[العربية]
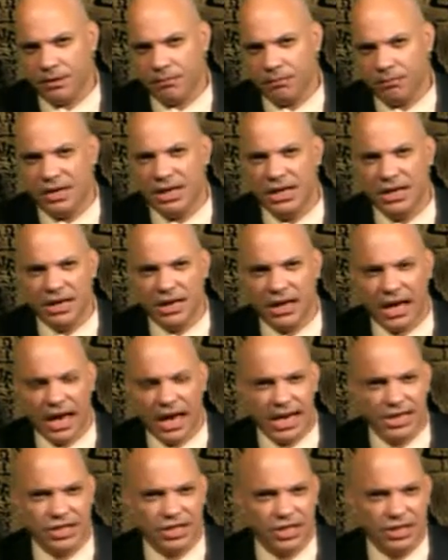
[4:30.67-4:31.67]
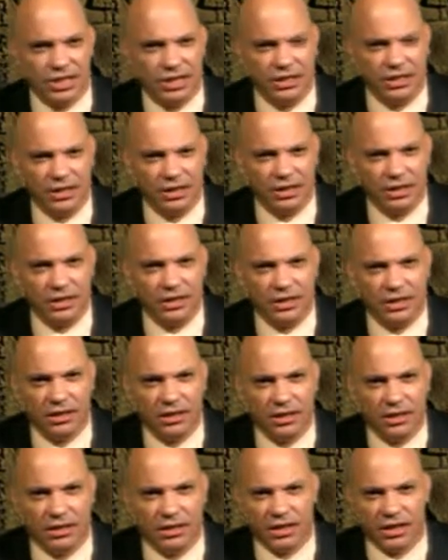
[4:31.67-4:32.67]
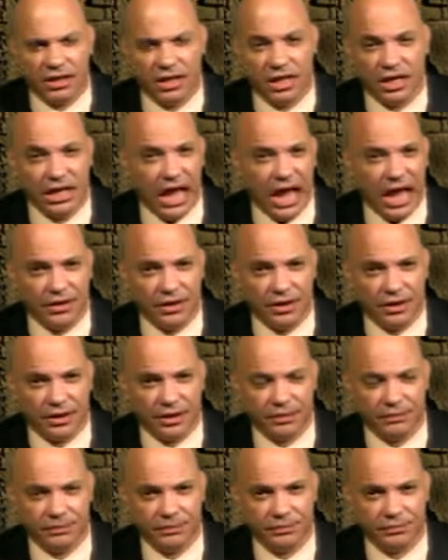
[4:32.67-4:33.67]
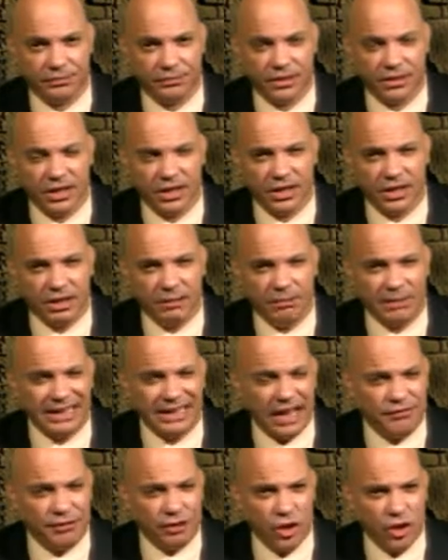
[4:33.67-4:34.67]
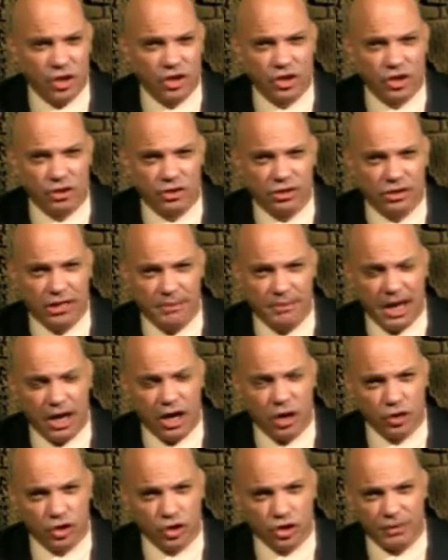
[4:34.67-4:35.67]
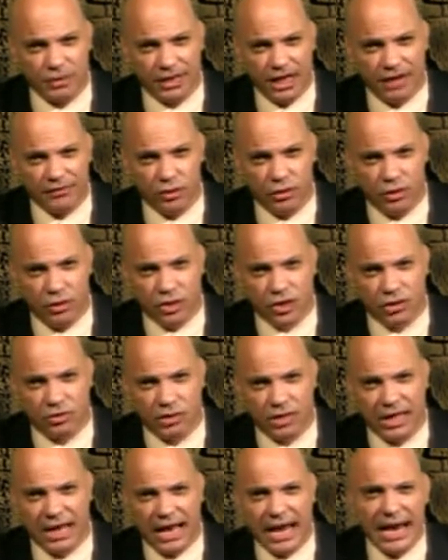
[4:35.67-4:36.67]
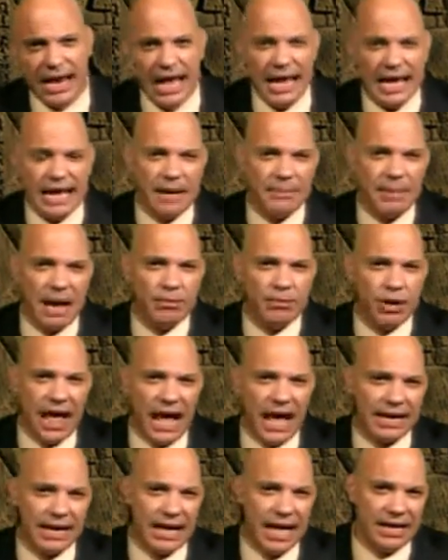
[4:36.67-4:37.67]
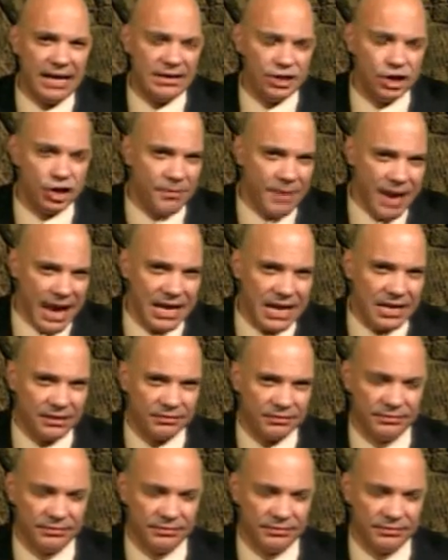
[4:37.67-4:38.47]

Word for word: بهذه آه، الحضاره متحف الاقصر لما اجي اخش متحف الاقصر كده هلاقي جامع ابو الحجاج شمالي